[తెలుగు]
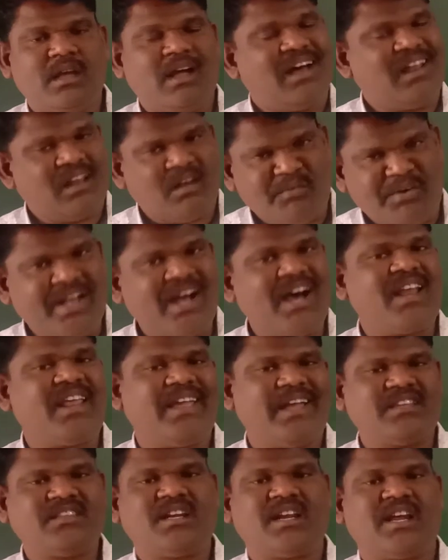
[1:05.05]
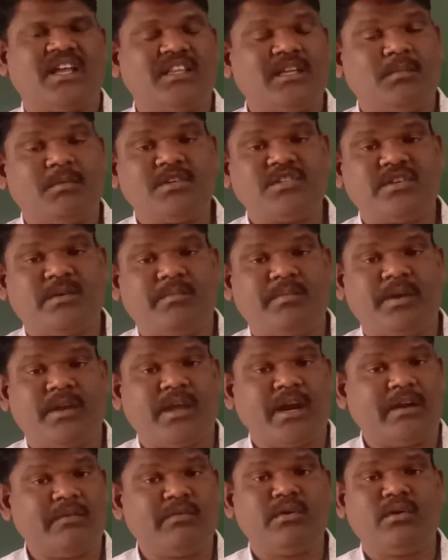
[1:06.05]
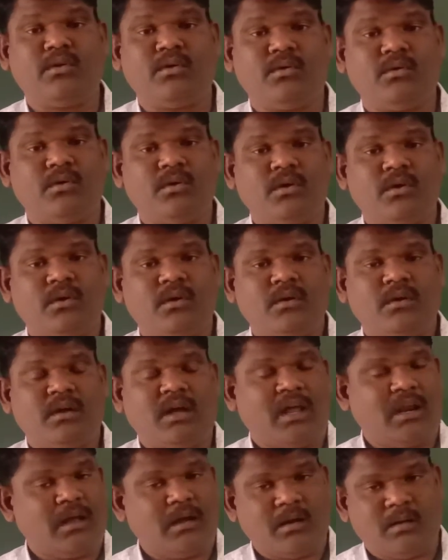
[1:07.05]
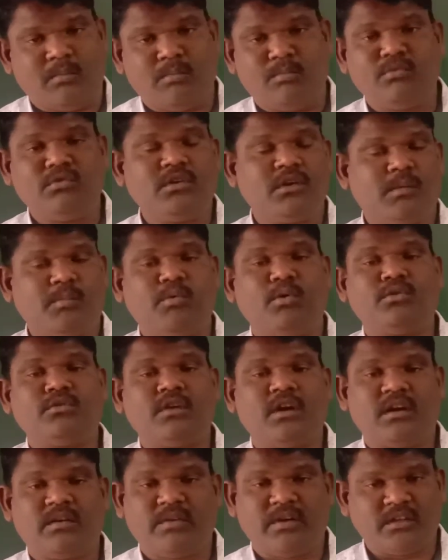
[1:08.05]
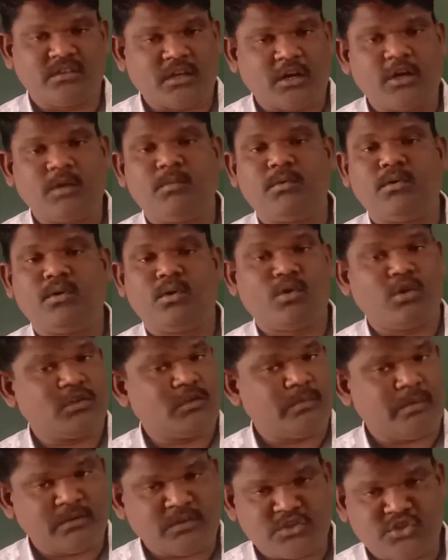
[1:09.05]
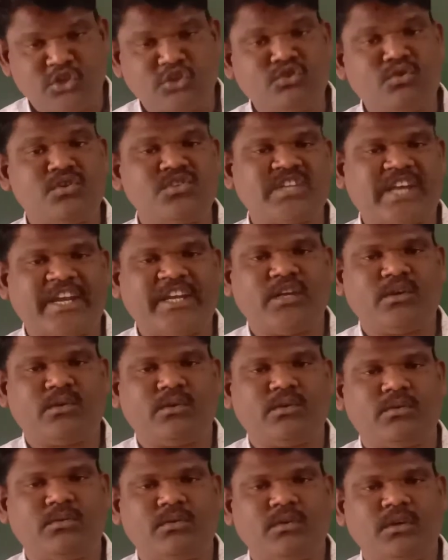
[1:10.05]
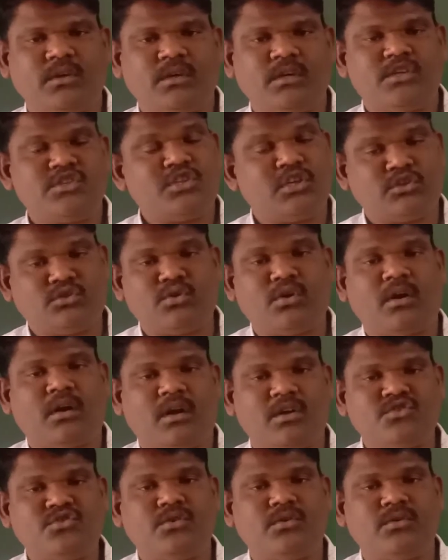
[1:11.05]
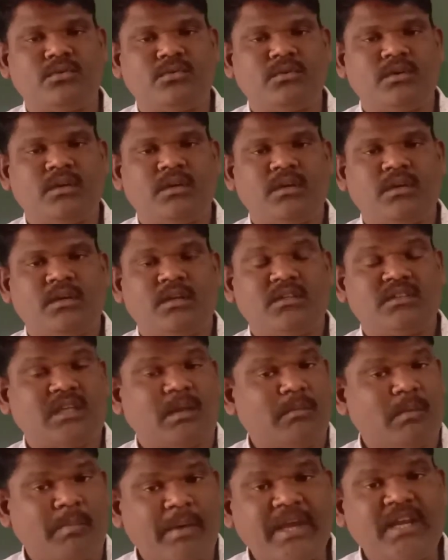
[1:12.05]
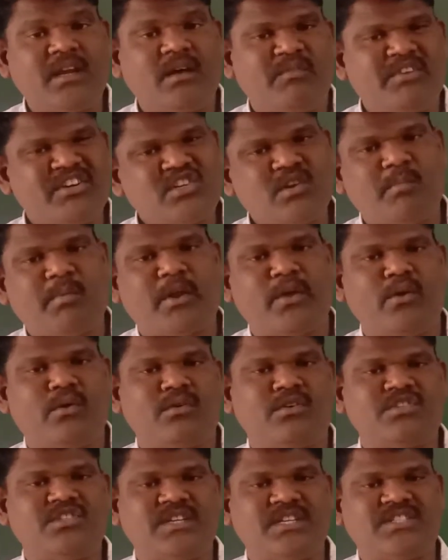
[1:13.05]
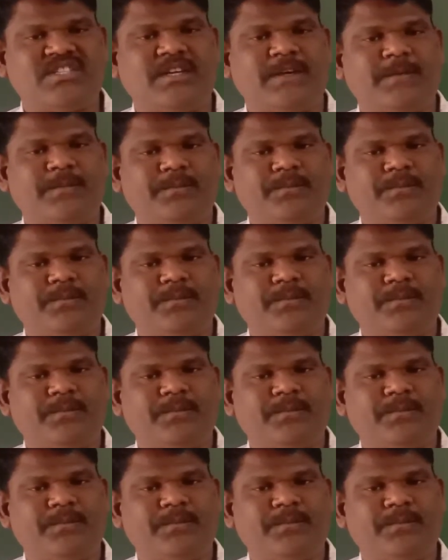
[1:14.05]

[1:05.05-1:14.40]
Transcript: అలా విహారయాత్రకు వెళ్దామని చెప్పి అడవిలో అలా ముందుకు పోతున్నటువంటి తరుణంలో కొంతమంది శత్రు సైనికులు శత్రు రాజులు తమ పైన విష ప్రయోగం చేసి